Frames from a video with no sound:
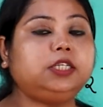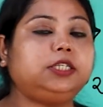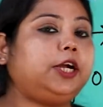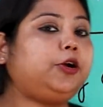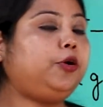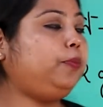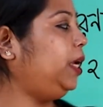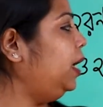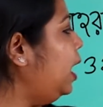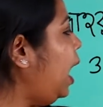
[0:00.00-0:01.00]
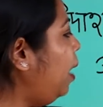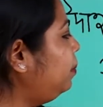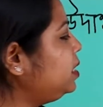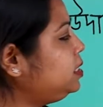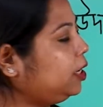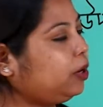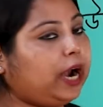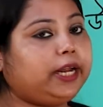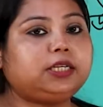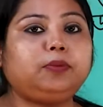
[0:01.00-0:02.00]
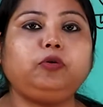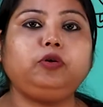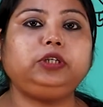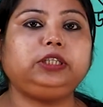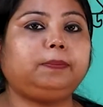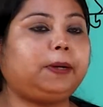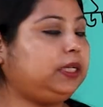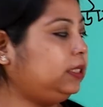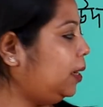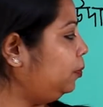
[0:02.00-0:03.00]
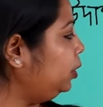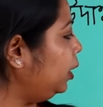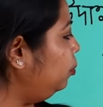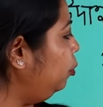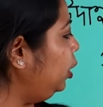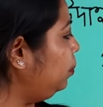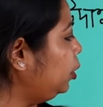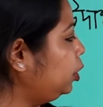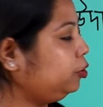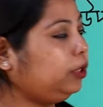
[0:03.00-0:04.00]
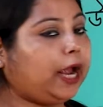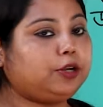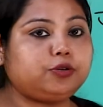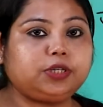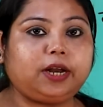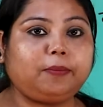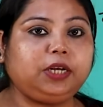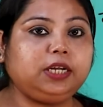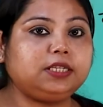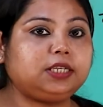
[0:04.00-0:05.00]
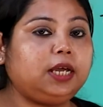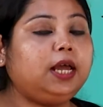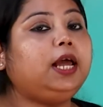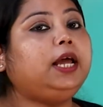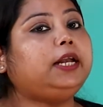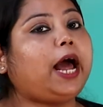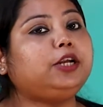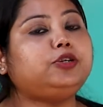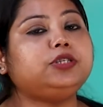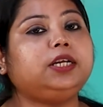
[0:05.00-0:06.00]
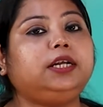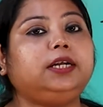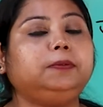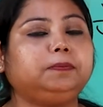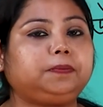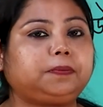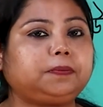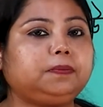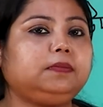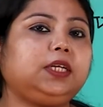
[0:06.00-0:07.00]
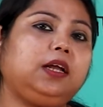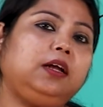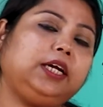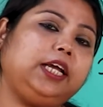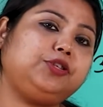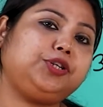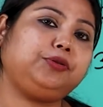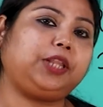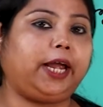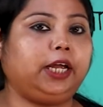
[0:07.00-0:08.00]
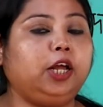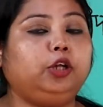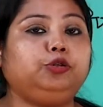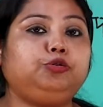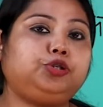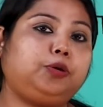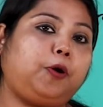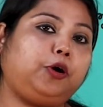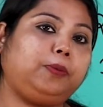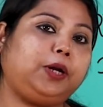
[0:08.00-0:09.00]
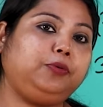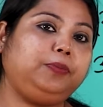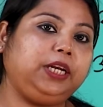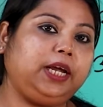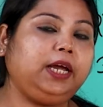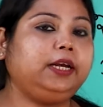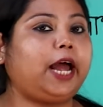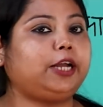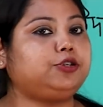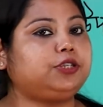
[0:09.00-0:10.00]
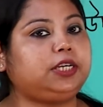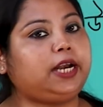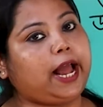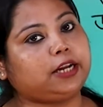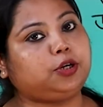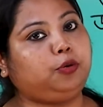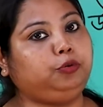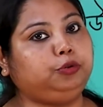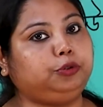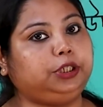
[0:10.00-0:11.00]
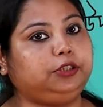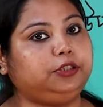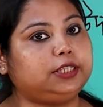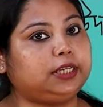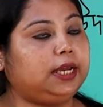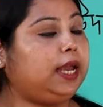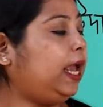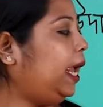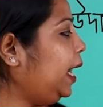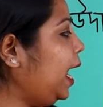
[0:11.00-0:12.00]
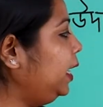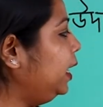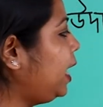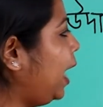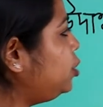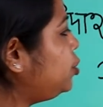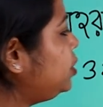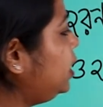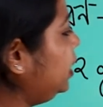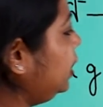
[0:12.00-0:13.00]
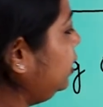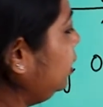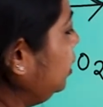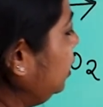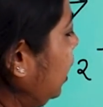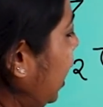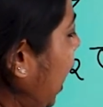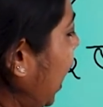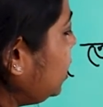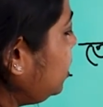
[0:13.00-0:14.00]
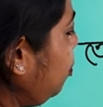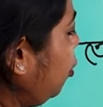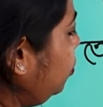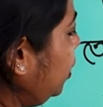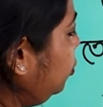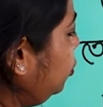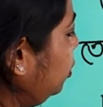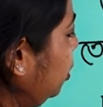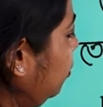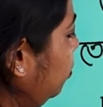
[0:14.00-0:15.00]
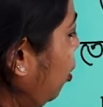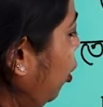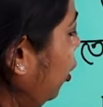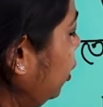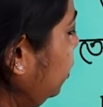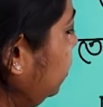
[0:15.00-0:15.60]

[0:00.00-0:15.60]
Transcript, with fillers: সেরকমই আমরা যে আরেকটা মৌল নিতে পারি যেমন দেখো মৌলিক পদার্থ নাইট্রোজেন আমি নিয়েছি নাইট্রোজেনের ক্ষেত্রেও তাই দুটো পরমাণু মিলে নাইট্রোজেনের একটা অণু তৈরি হয়েছে এখানে নাইট্রোজেনের একটা পরমাণুর ভর